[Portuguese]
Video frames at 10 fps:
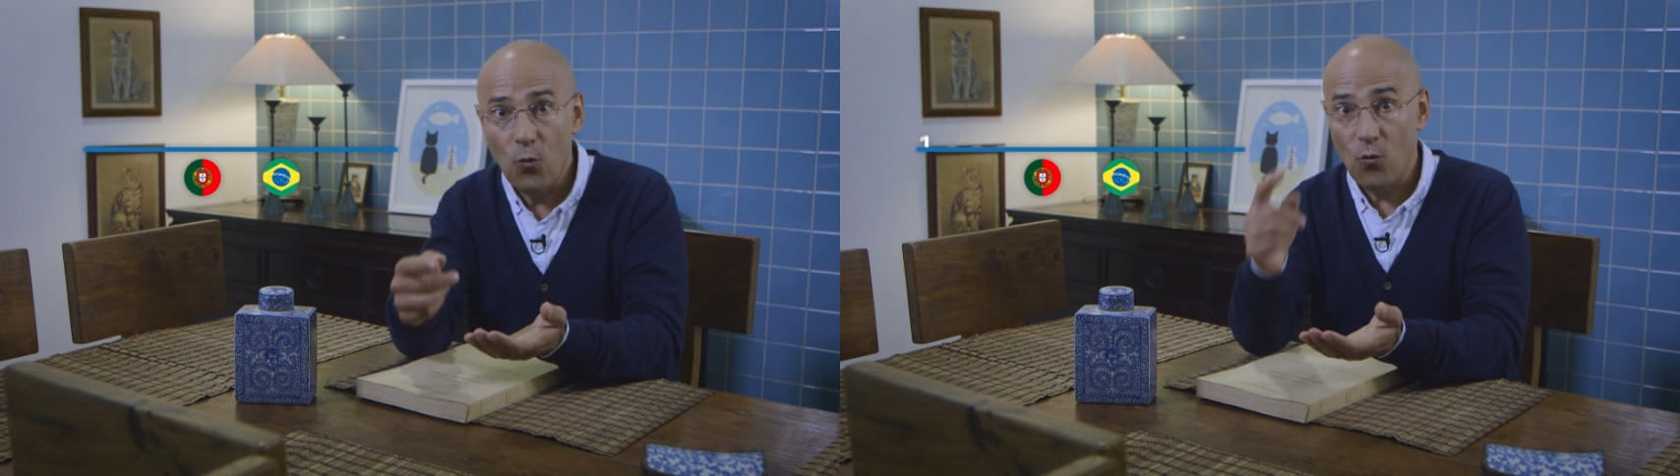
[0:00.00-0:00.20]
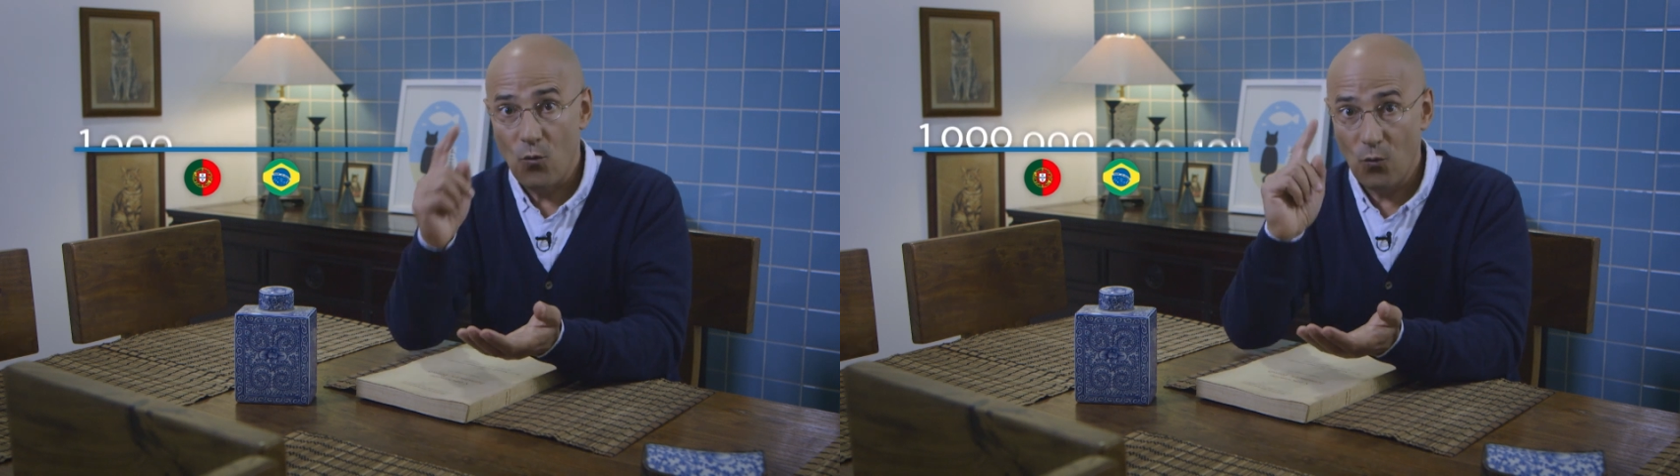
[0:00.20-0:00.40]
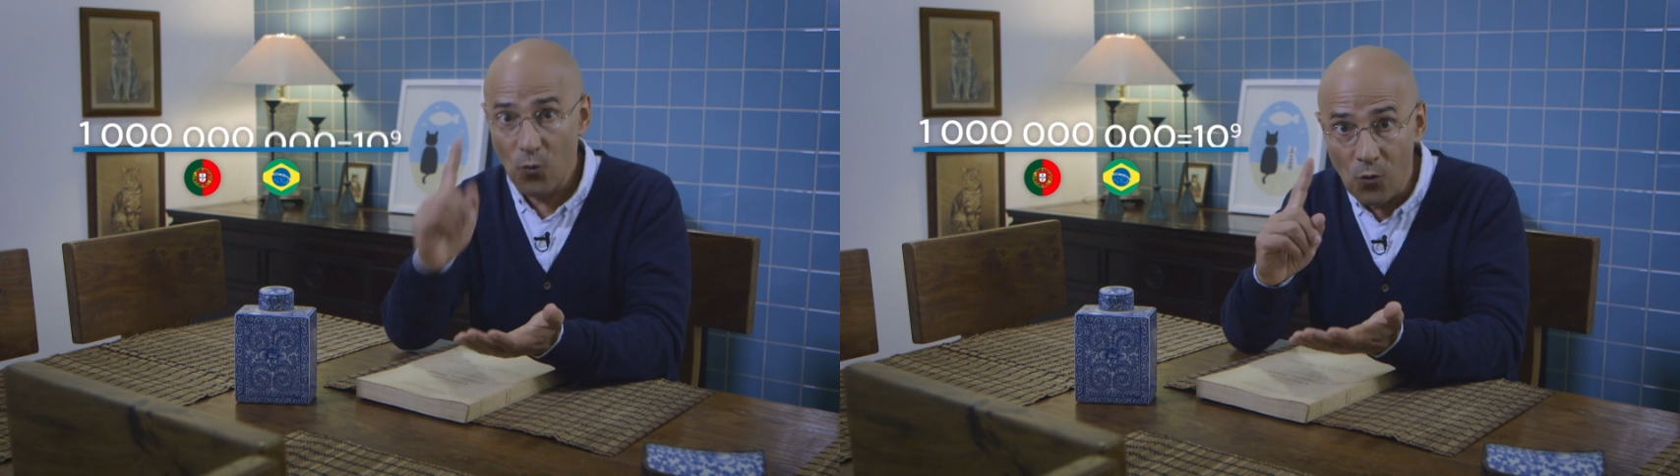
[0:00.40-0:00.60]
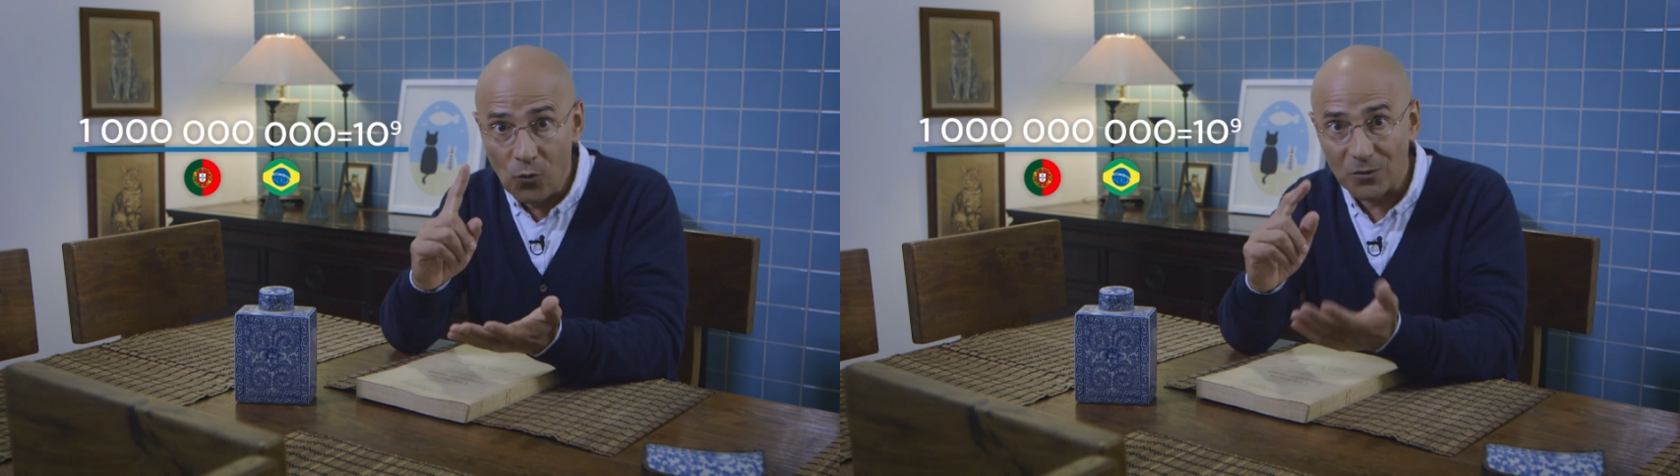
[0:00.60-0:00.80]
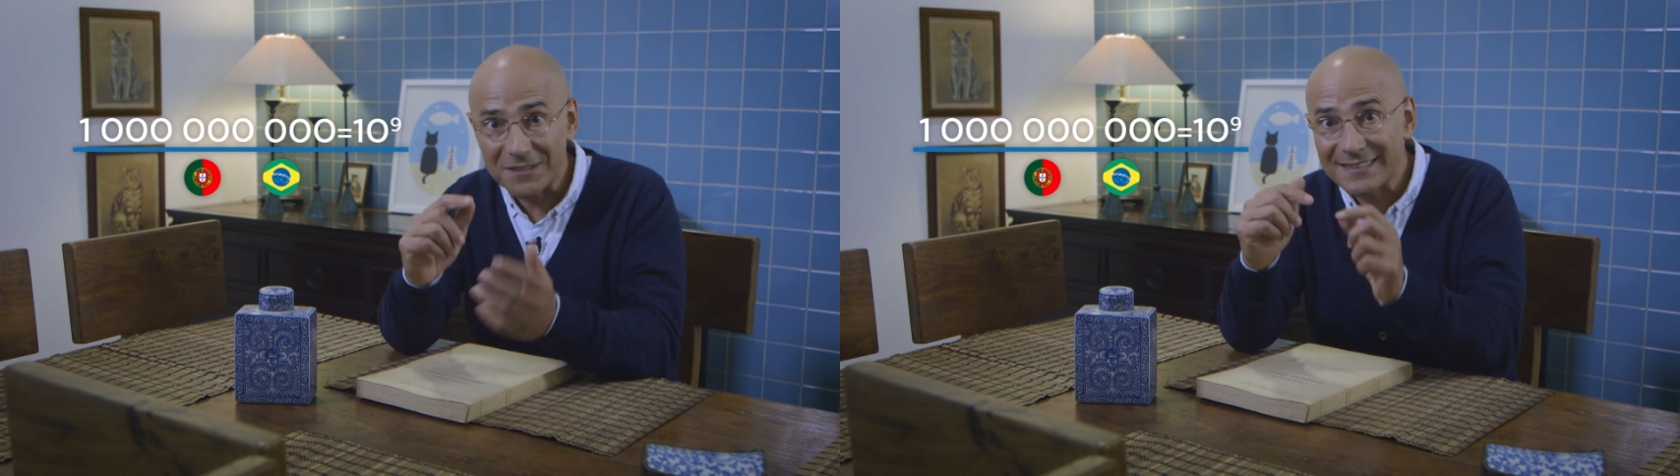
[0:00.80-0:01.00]
um 1
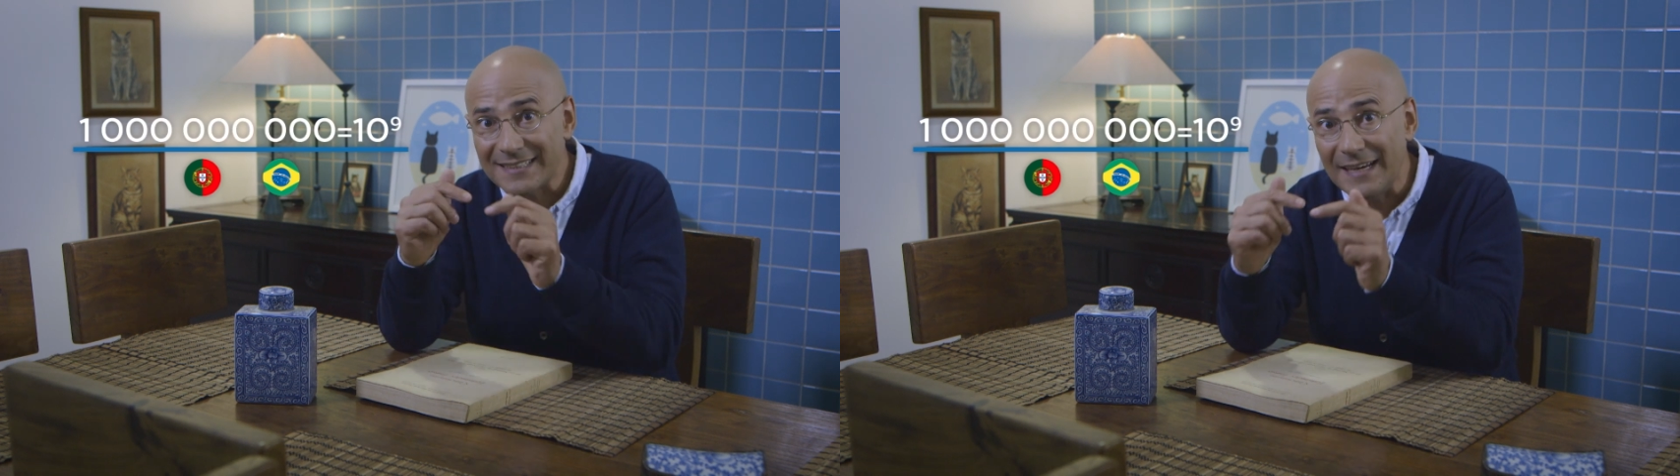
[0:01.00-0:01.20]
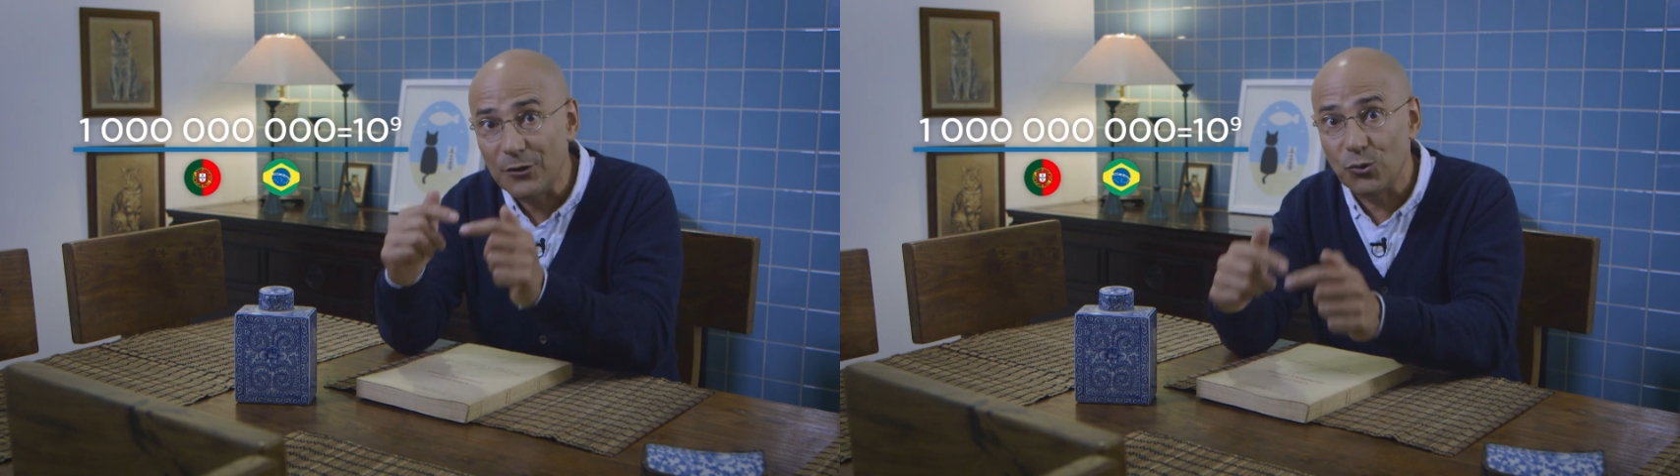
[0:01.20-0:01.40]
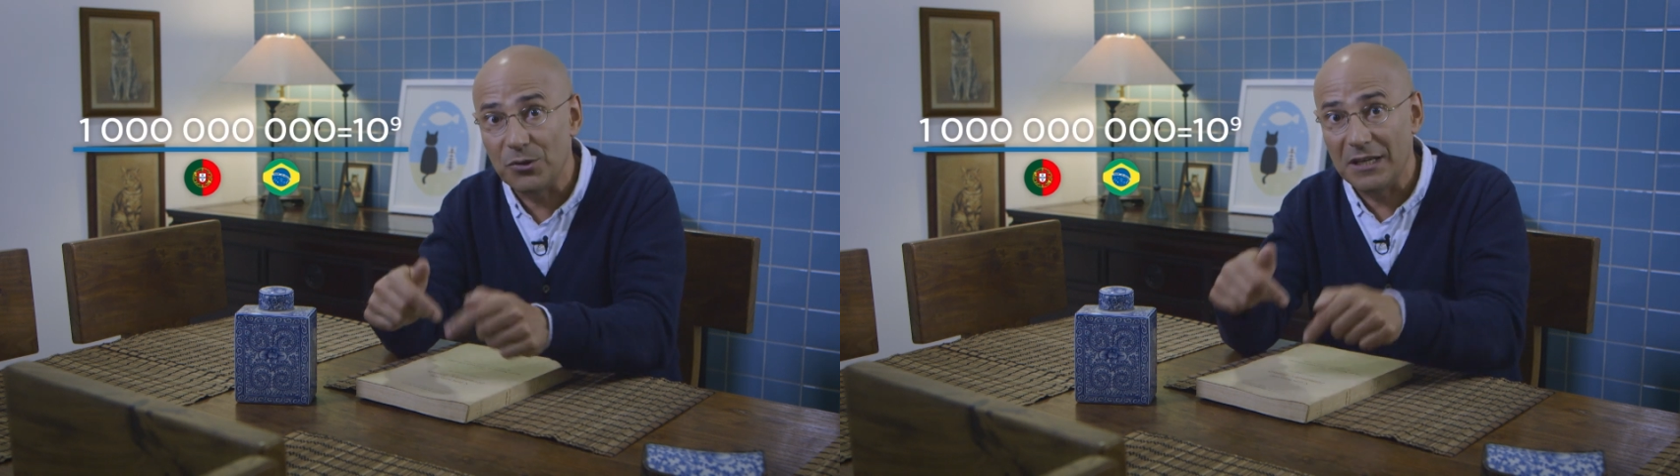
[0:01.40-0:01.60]
um seguido